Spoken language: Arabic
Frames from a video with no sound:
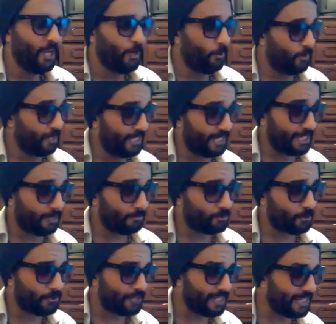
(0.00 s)
ولا
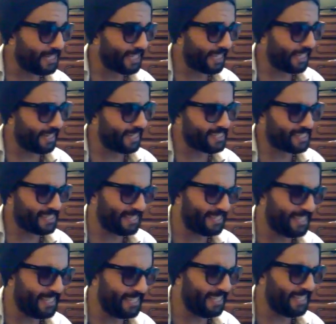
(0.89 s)
قبضوني نخلص
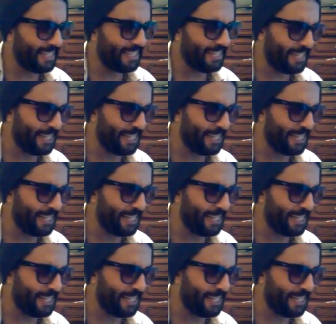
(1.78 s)
الدين